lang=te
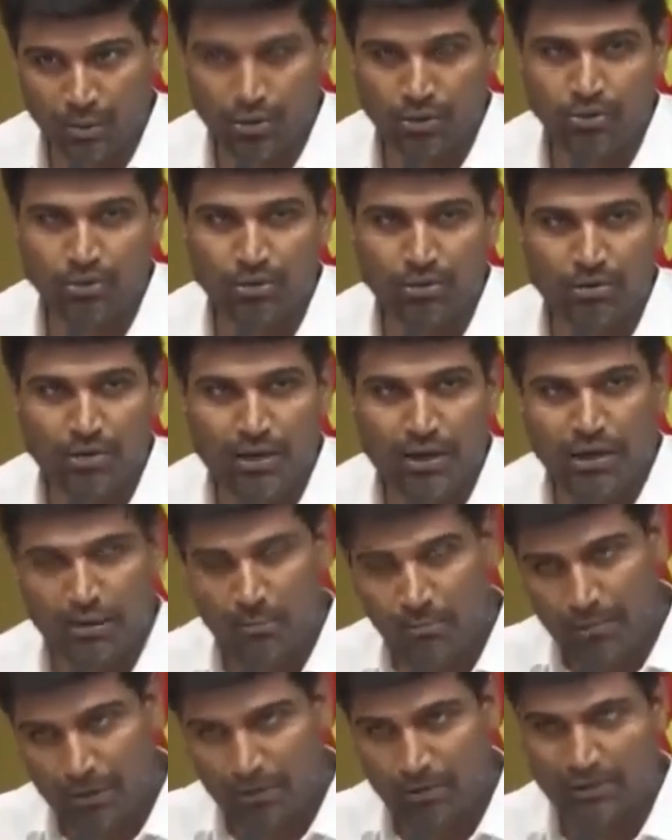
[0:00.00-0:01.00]
కోరుతూ
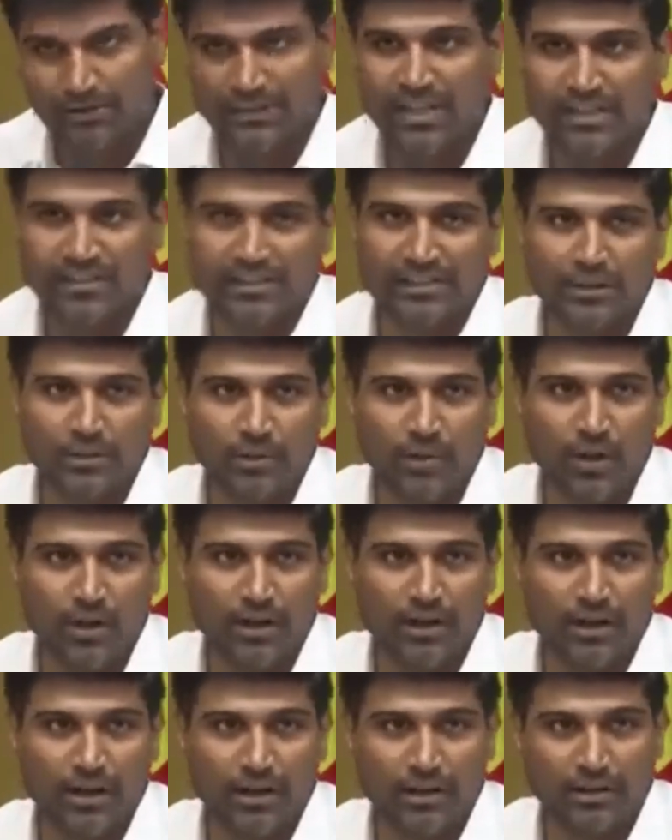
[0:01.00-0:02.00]
మరొకసారి సిట్టు
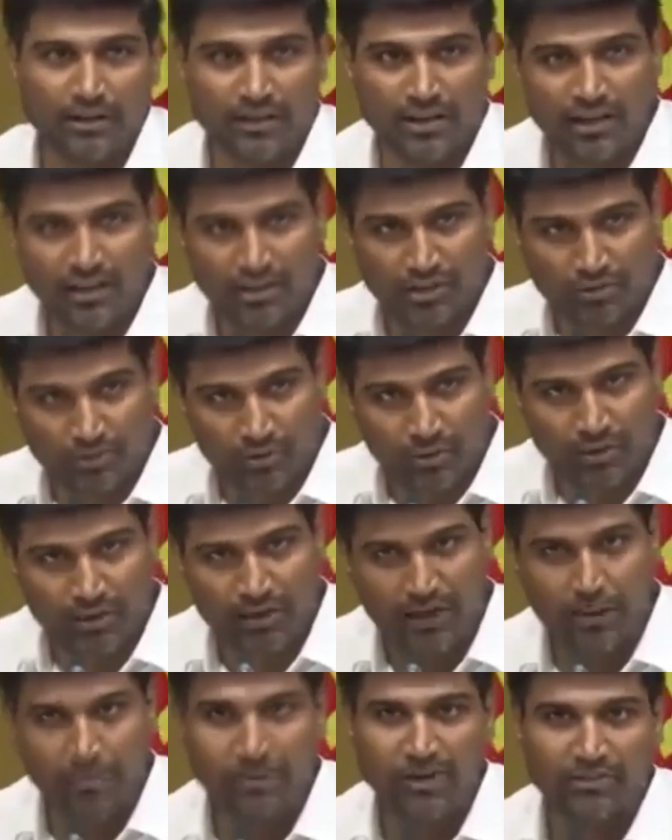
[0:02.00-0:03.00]
వారిని దీన్ని
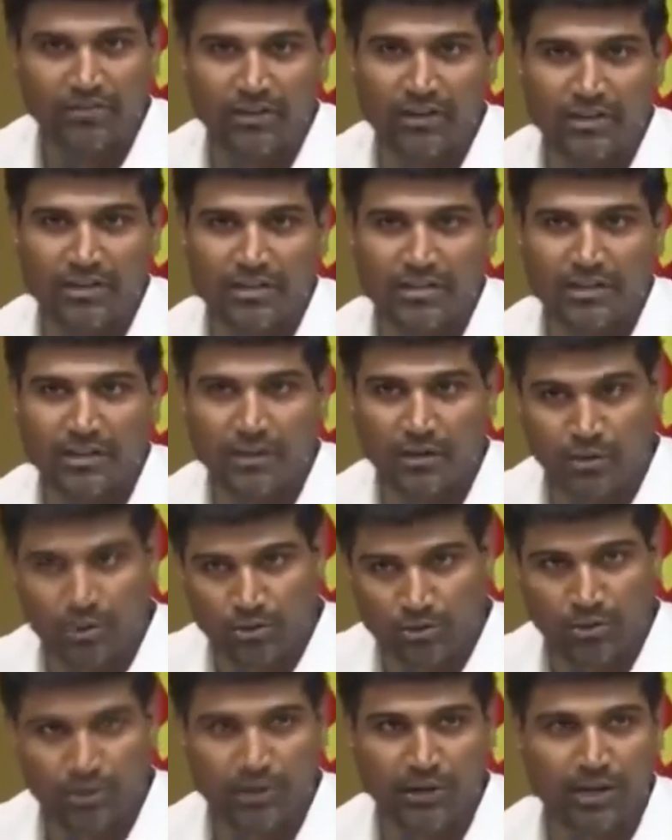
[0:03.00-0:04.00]
క్షుణ్ణంగా పరిశీలించండి
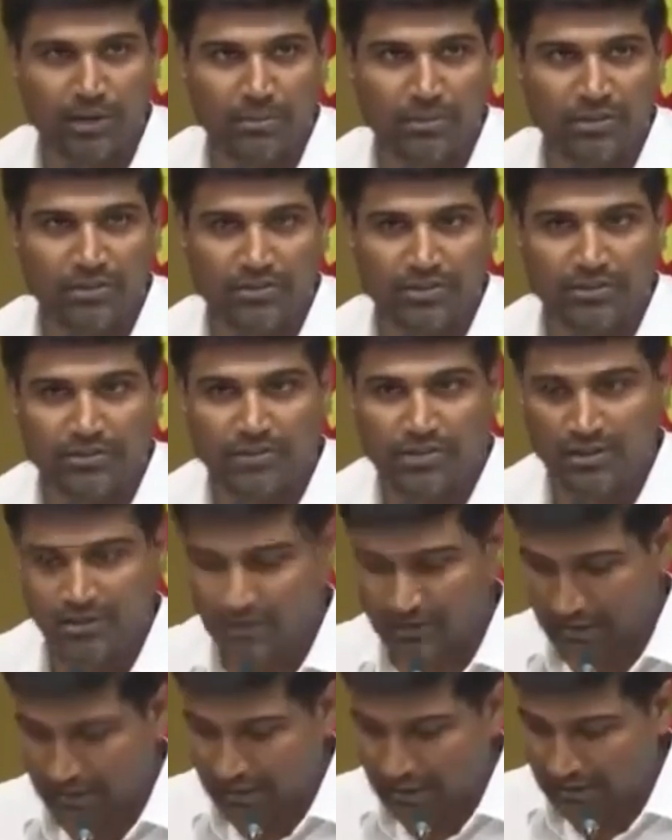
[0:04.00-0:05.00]
లోతులోకి వెళ్ళి
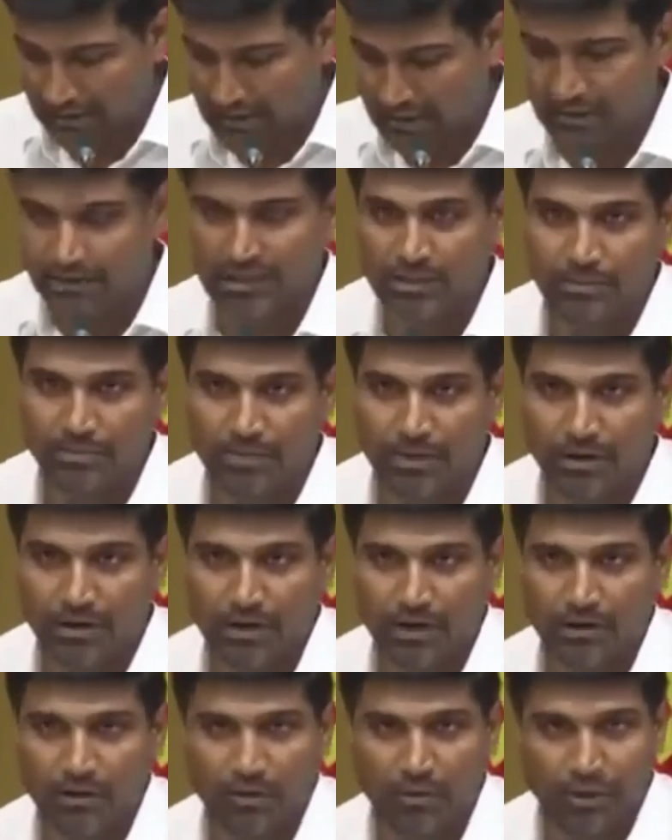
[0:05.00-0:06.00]
పరిశీలించండి నేను ఏదైతే చెప్తా
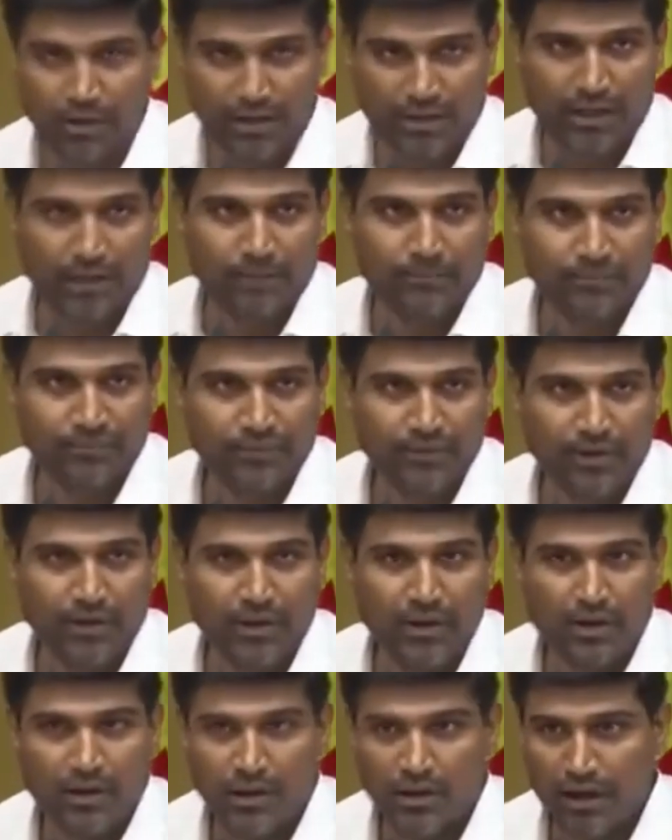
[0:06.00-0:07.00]
ఉన్నానో ఒకటి
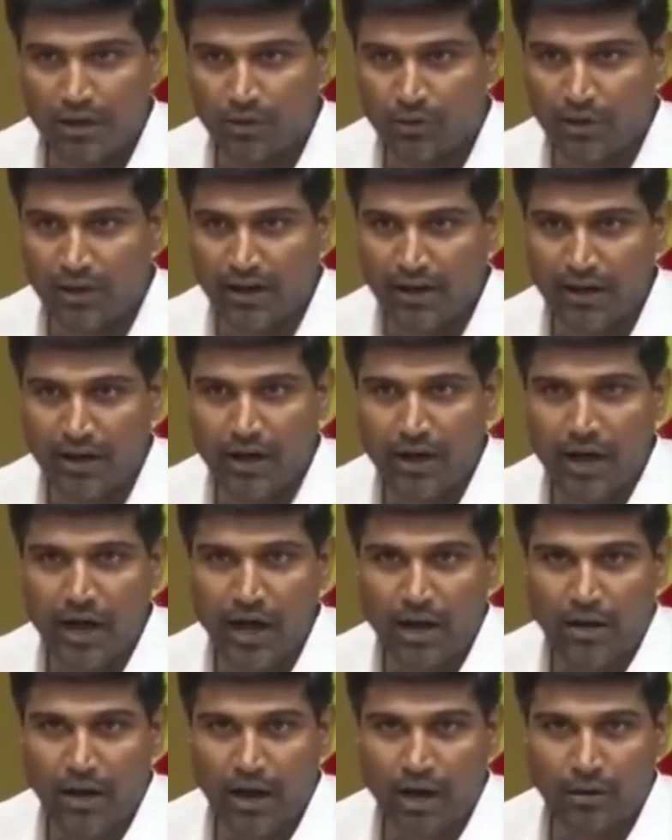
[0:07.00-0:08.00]
ఏదో
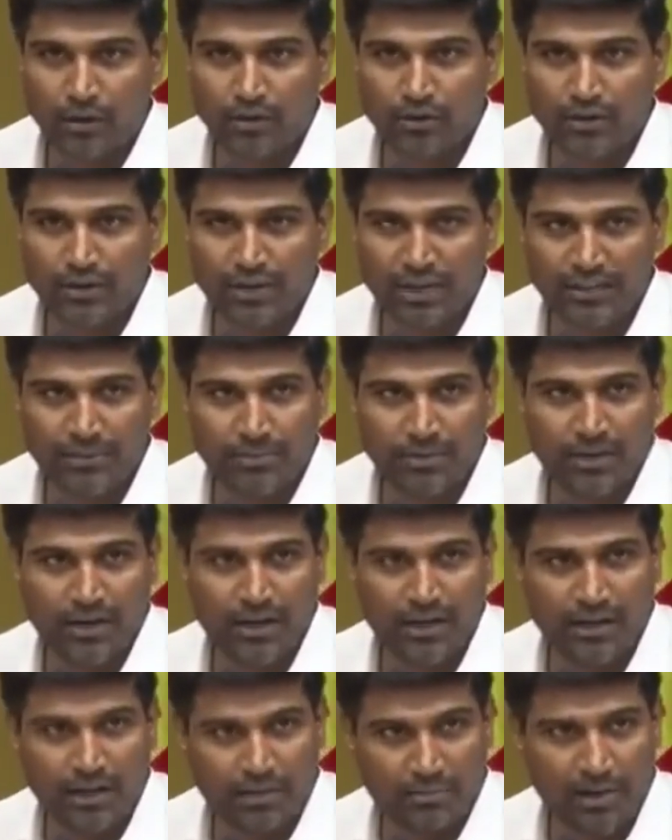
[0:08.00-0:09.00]
ఆ రోజున్న ఎస్పీ
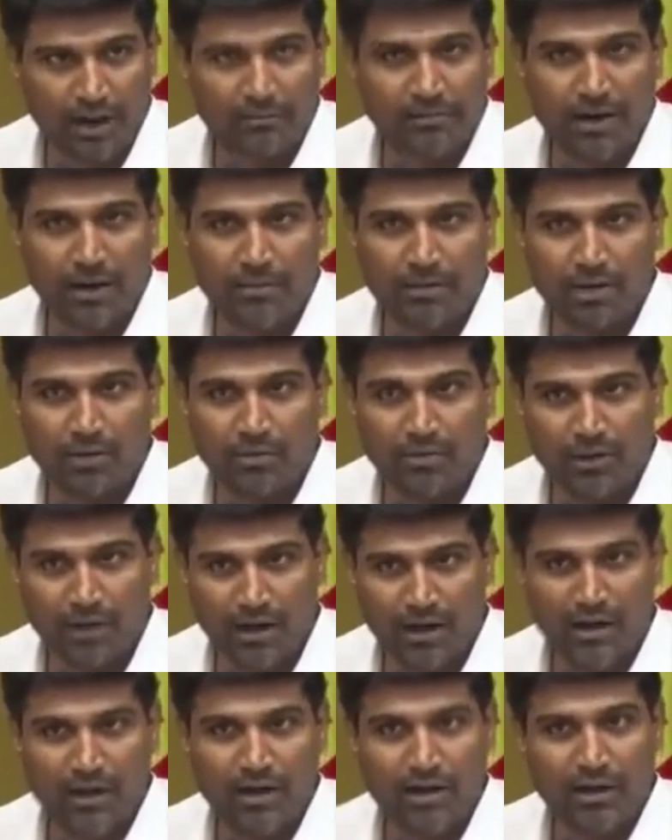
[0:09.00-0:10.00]
గారికి మా ఫ్యామిలీకి ఉన్న
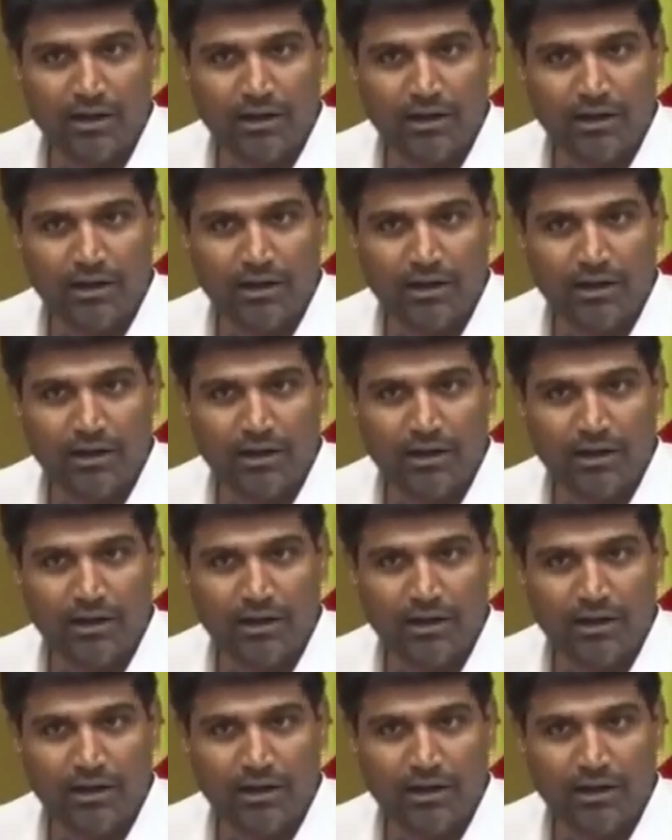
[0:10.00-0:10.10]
